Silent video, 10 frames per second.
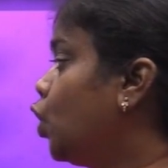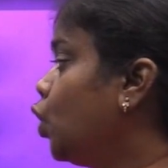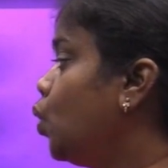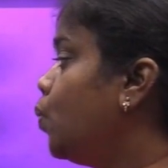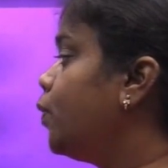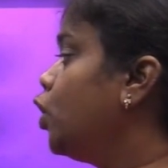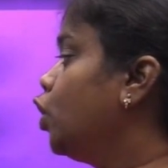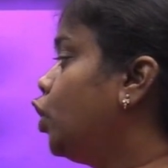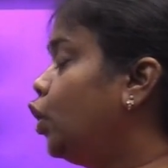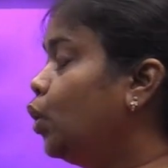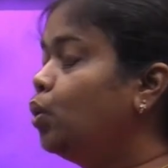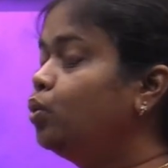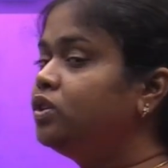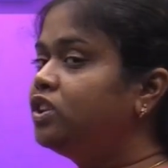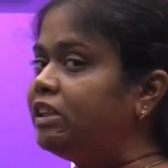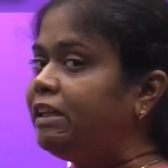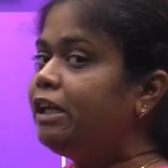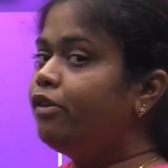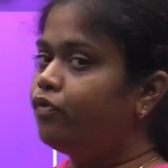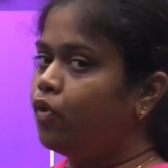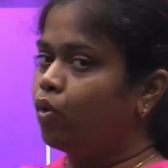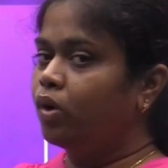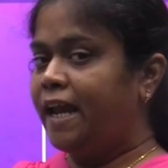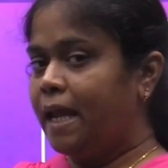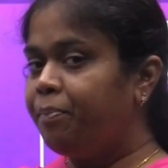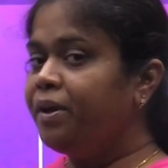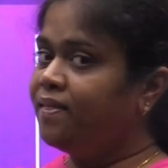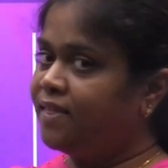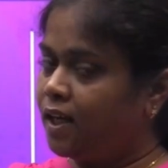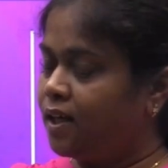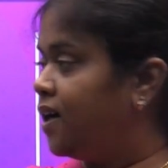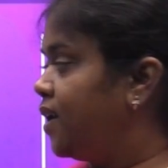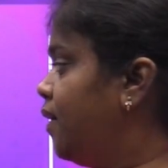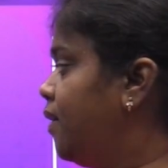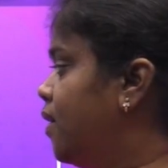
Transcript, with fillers: గ్రూప్ టూ త్రీ ఫోర్ ఏపీ అండ్ తెలంగాణ